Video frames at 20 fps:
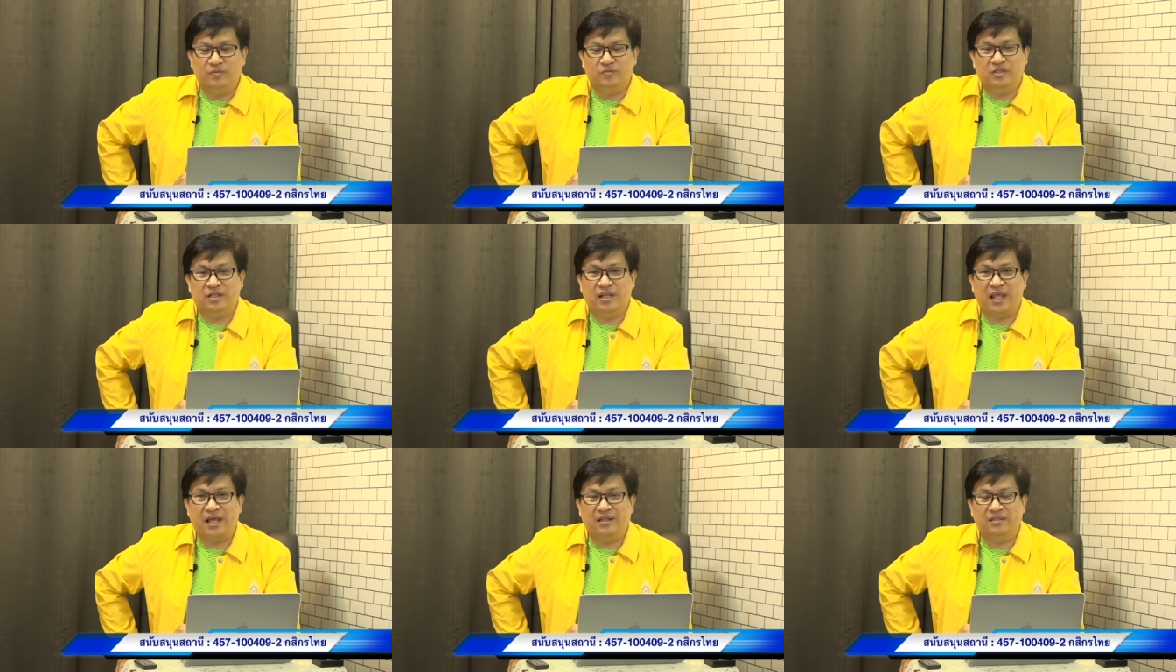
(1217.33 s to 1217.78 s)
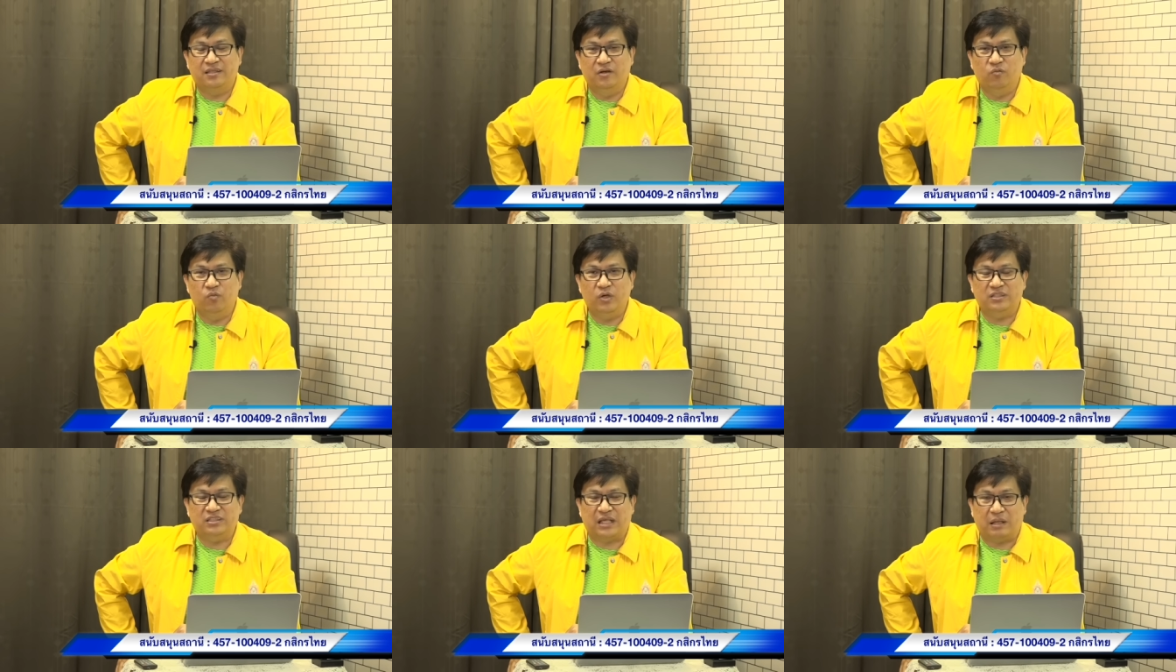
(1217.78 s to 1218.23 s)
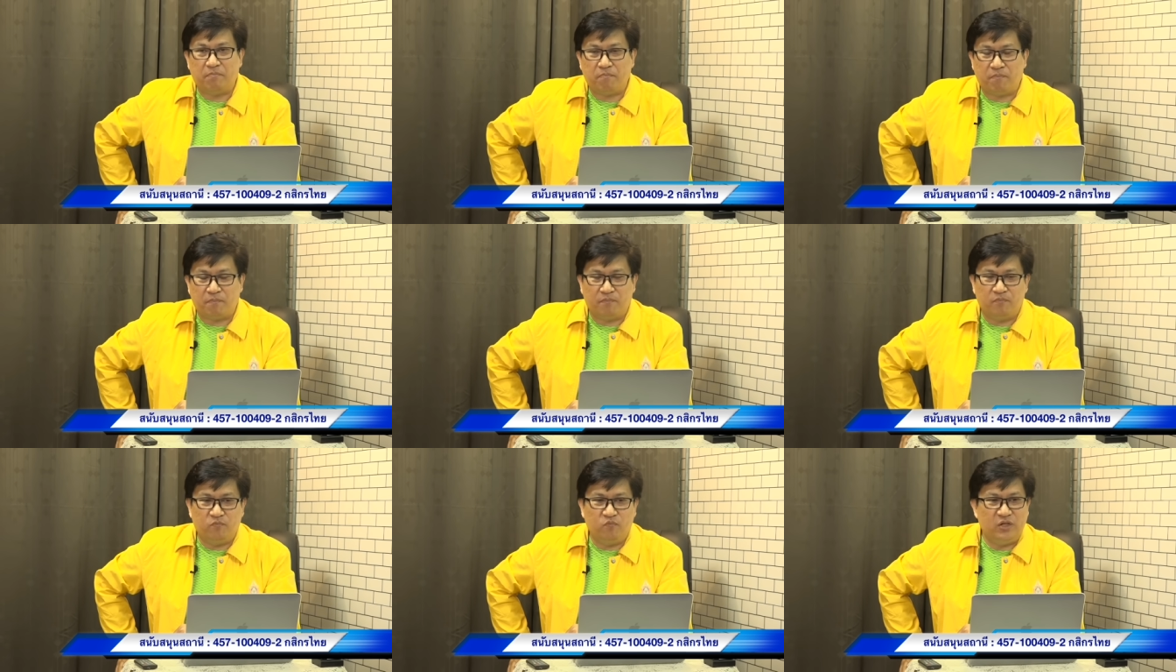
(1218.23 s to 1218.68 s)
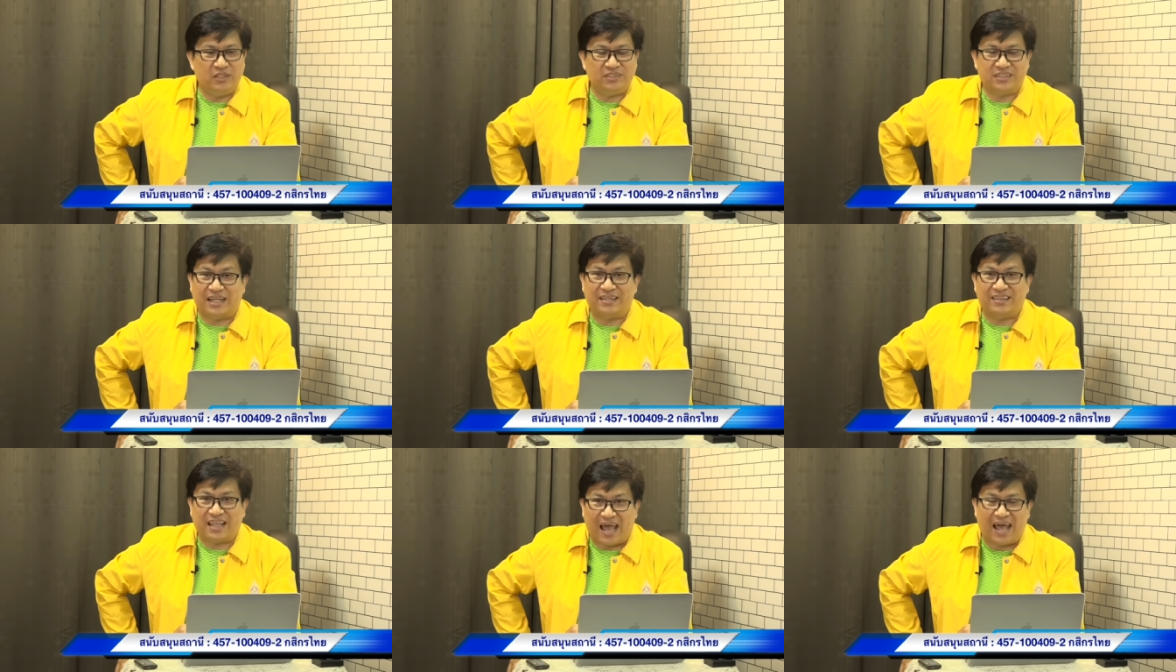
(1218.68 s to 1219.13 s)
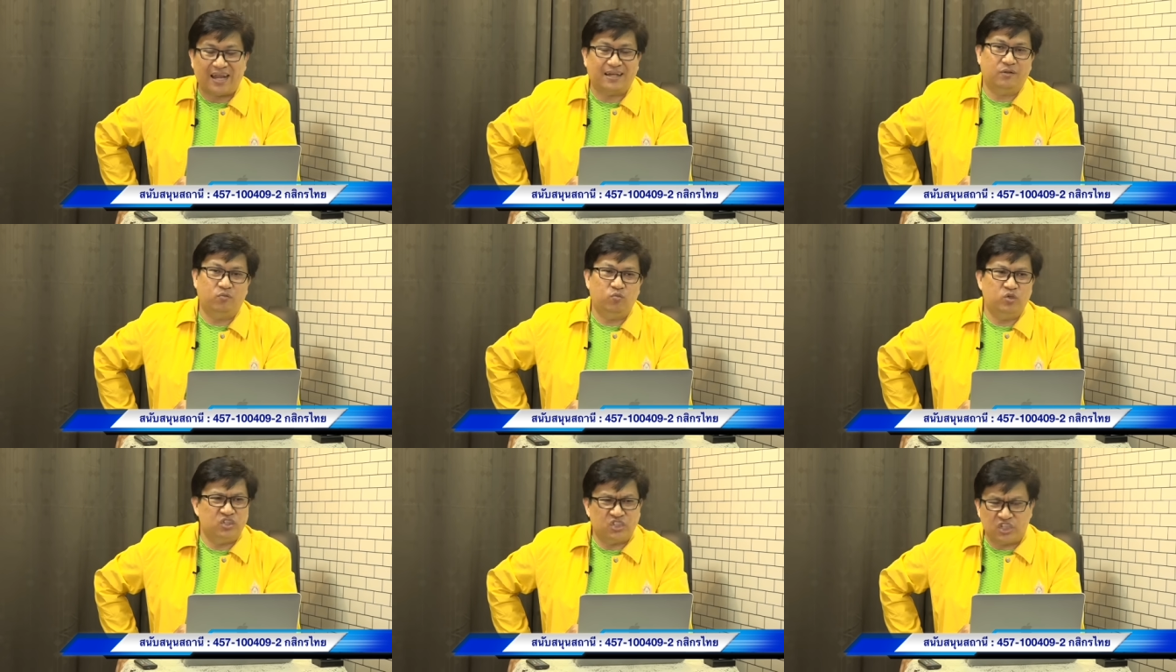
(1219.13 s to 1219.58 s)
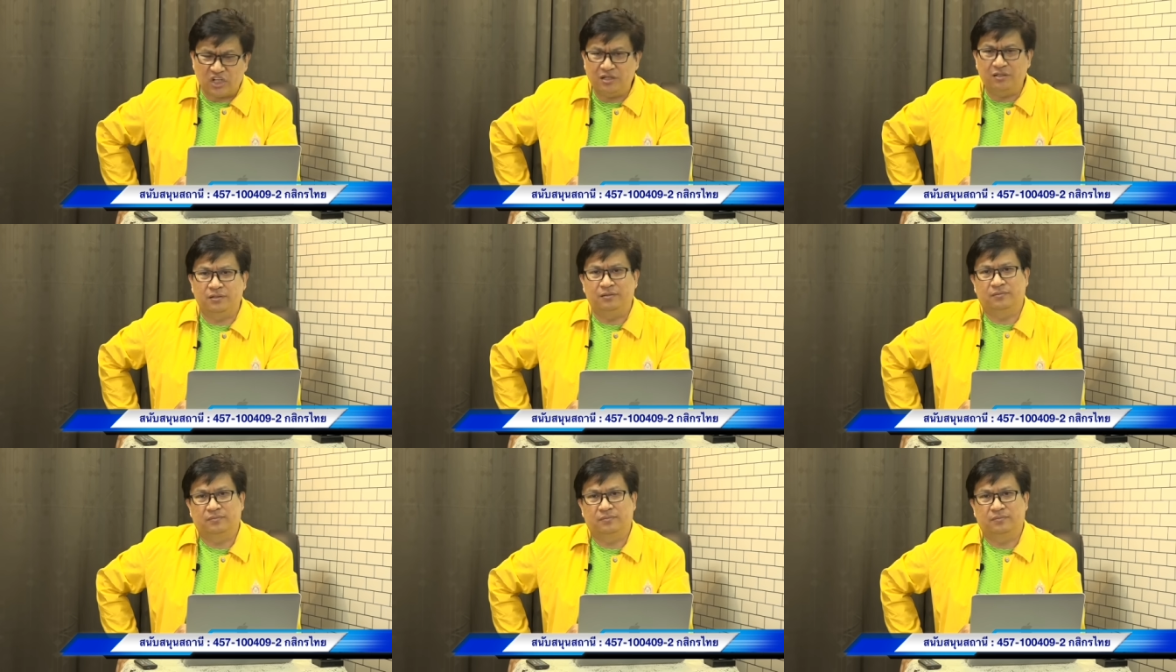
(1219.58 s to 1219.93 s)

แสดงถึงวิสัยวิสัยทัศน์วิชั่น